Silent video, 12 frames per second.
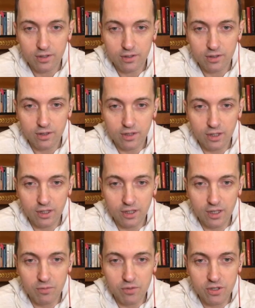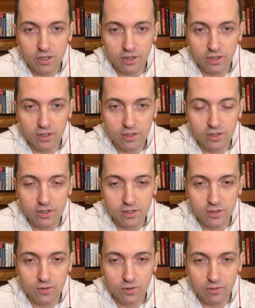Так, Камчатка.
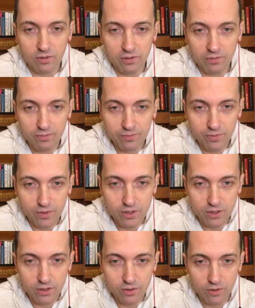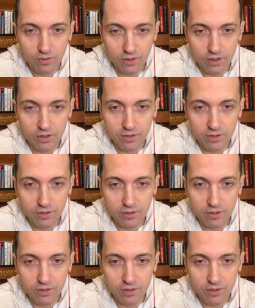Здорово. Нижний Новгород.